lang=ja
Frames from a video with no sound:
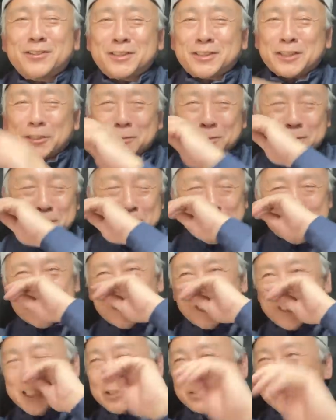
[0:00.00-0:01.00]
者の写
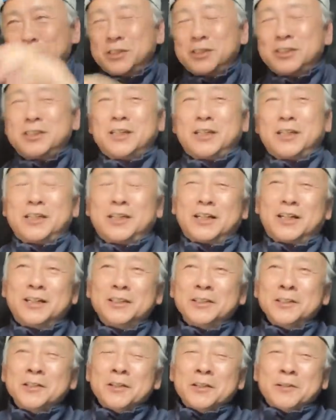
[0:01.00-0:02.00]
真でどっちがいいか
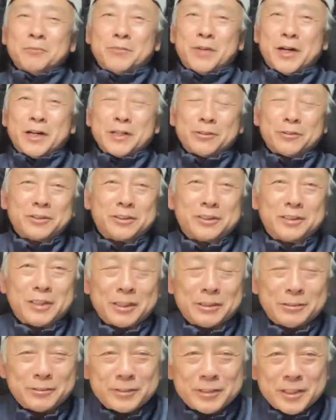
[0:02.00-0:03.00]
迷っ
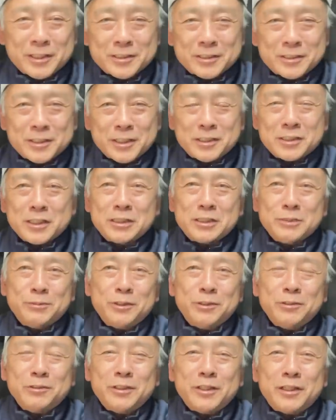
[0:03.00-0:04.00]
ているぐらいですね。久しぶ
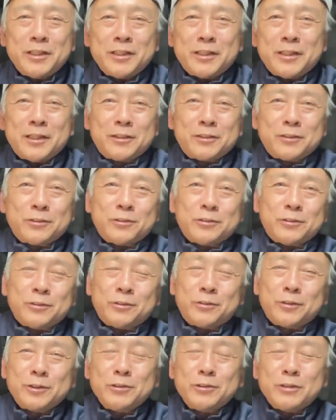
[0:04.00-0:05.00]
りのね、えー、っ
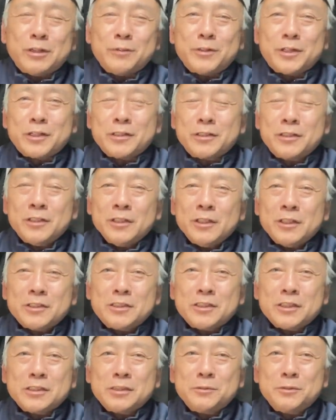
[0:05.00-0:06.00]
と、俺のカメラ、
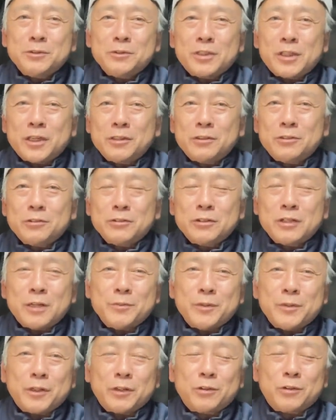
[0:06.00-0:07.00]
久しぶりのタイトル画
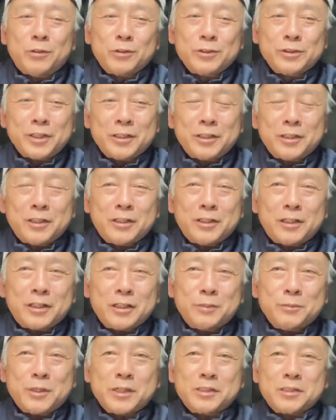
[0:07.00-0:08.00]
面交代にな
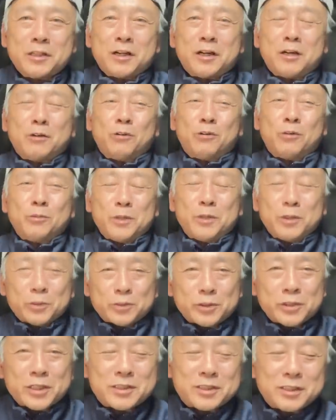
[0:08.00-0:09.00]
りましたが、お見
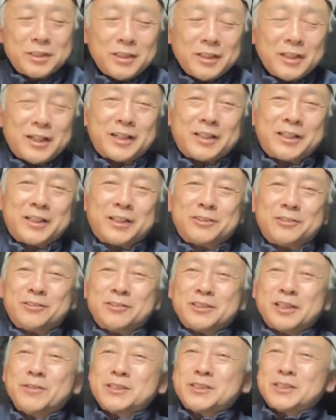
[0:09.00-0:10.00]
事です。ありがとうご
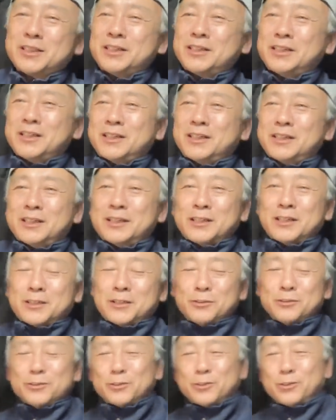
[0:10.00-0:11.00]
ざいます。
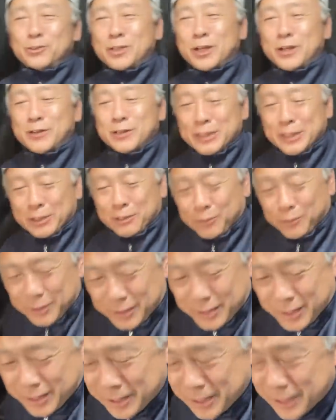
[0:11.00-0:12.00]
えー、今日の動画はね、こ
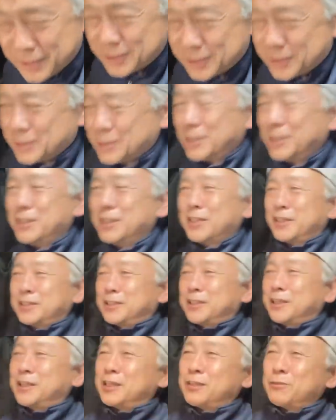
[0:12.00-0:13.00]
んな感じになっ
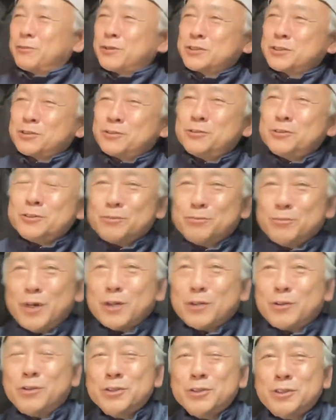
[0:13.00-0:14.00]
ていきます。今日、ま
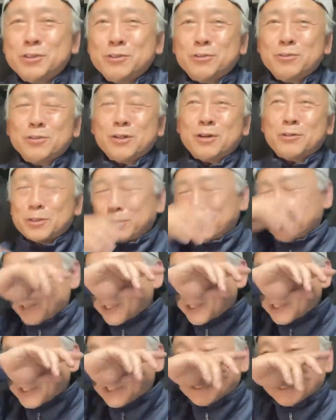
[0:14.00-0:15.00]
あ今週の動画はこれで終
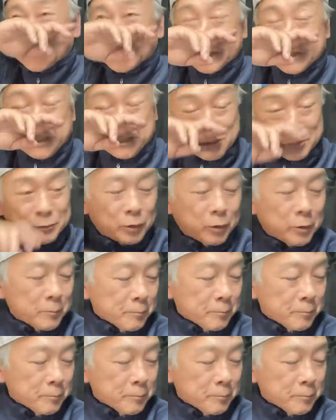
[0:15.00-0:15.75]
わりなんですけども、